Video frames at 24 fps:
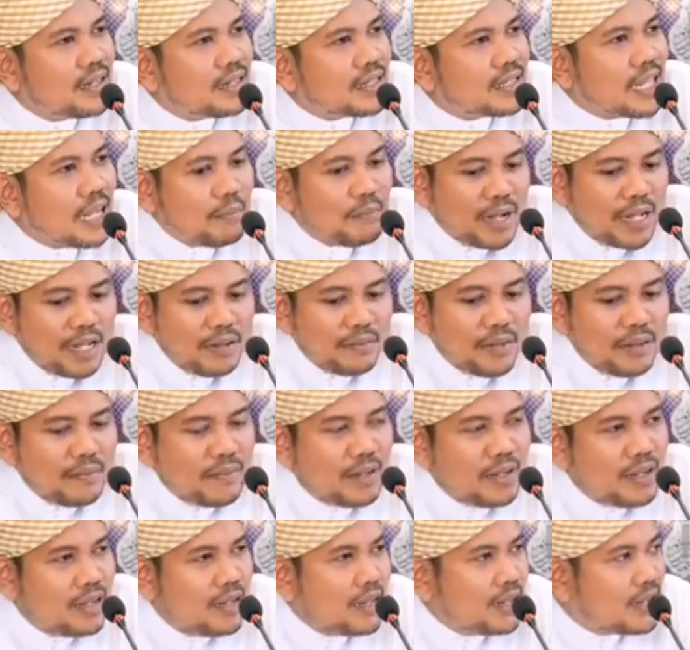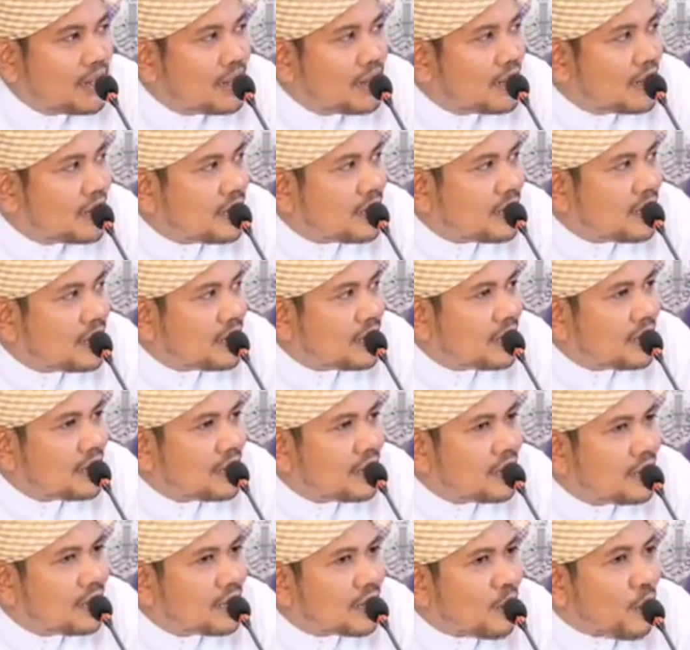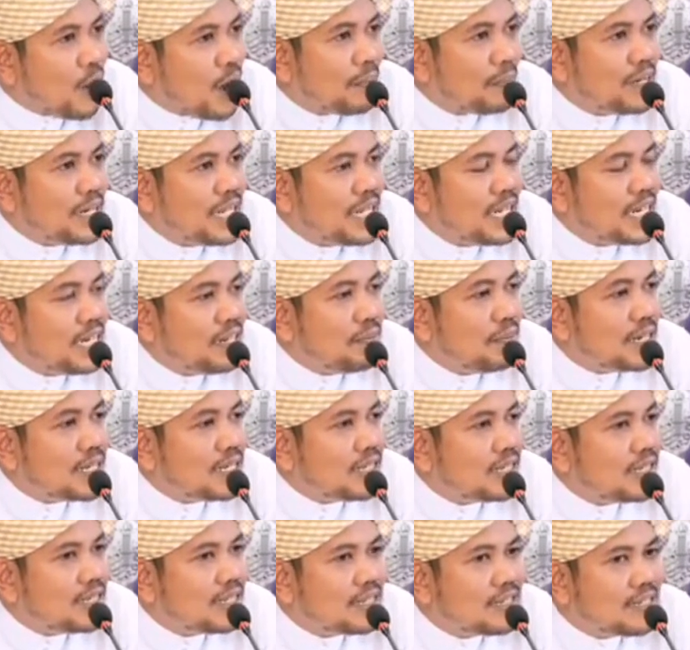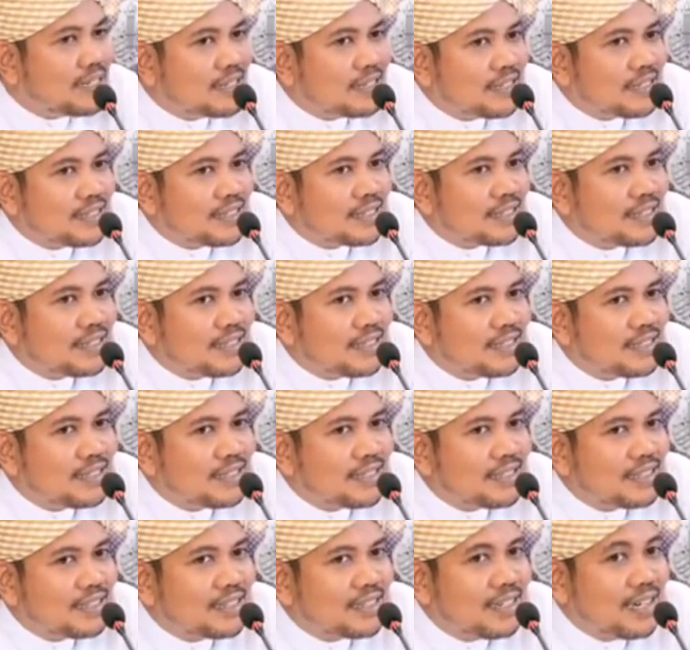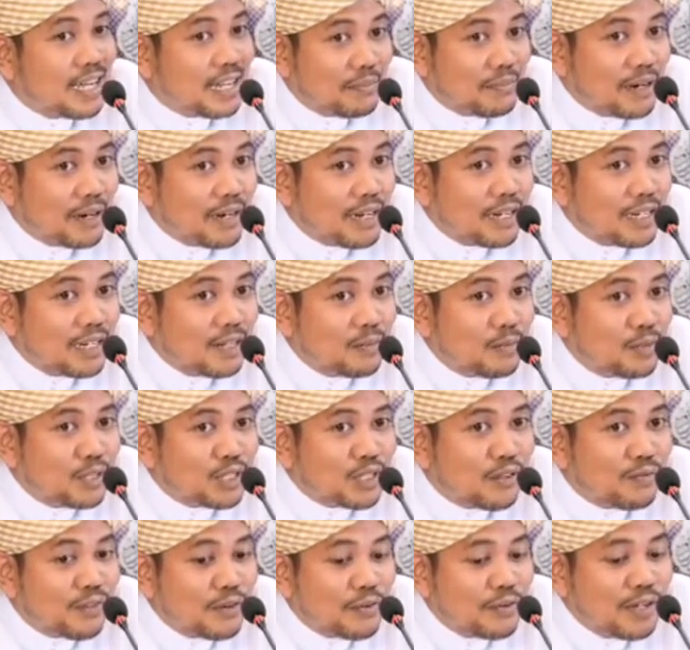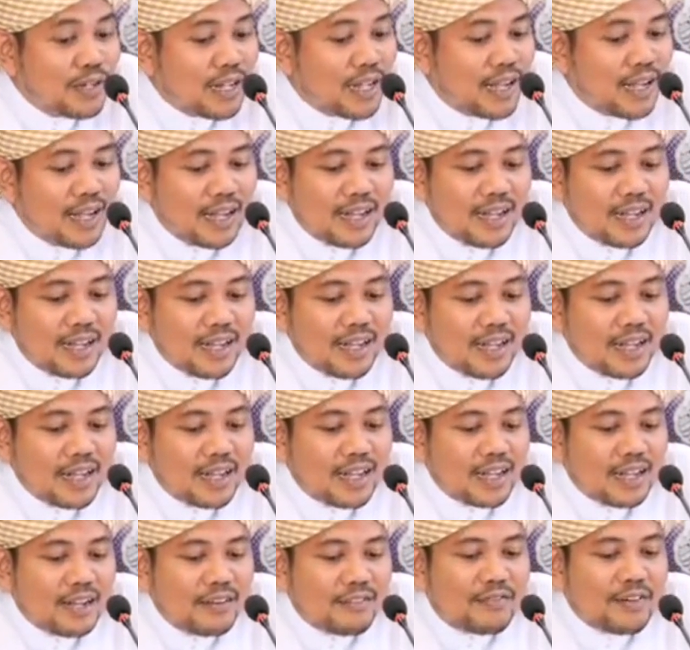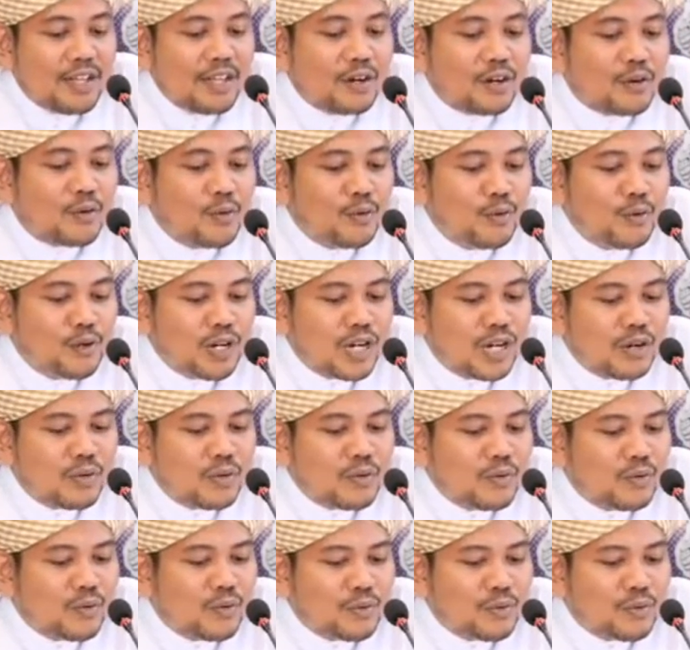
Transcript: ทำไมไม่มีความดีนี้บันทึกเดินมาเรียนที่มุสตะฟาวิยะห์ฟายกูลุละหู